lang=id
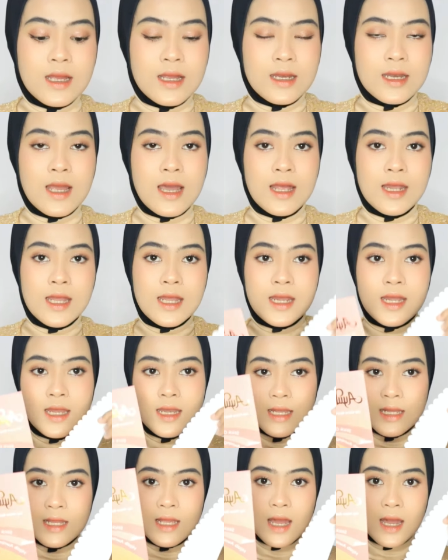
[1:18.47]
Dan ini
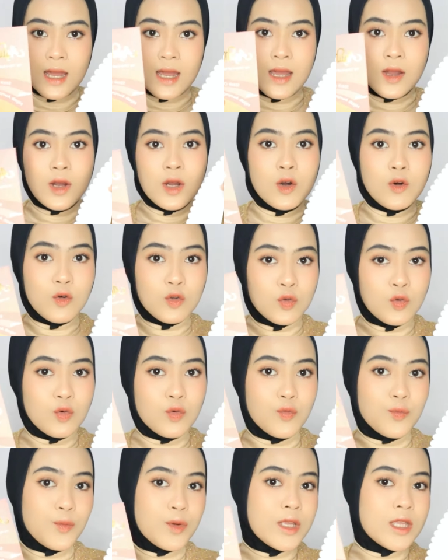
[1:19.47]
dia
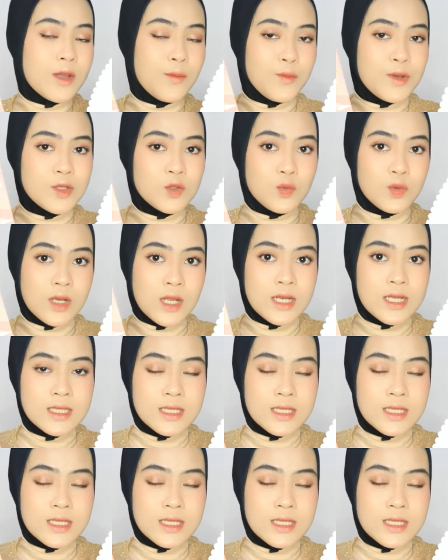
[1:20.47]
untuk hijab wisuda di